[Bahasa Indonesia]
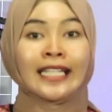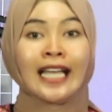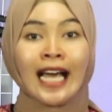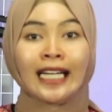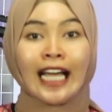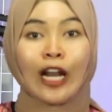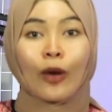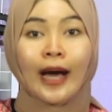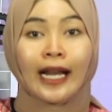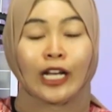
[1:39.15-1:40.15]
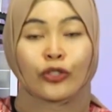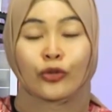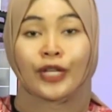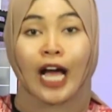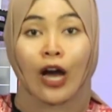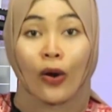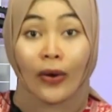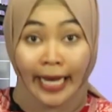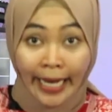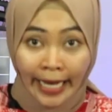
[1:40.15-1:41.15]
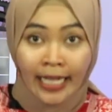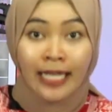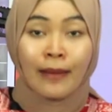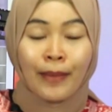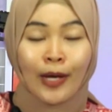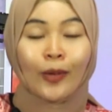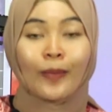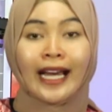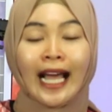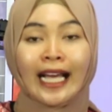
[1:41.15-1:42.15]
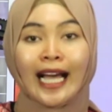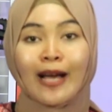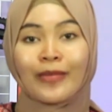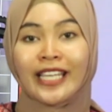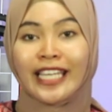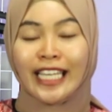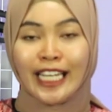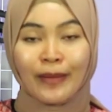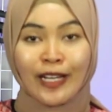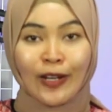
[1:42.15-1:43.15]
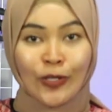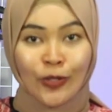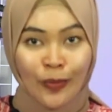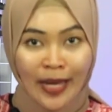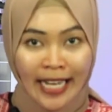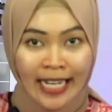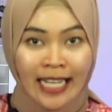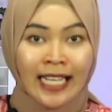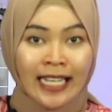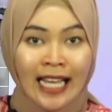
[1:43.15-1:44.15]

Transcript: Dan kalau barang sudah oke, okay, baru barang kami kirim ke konsumen.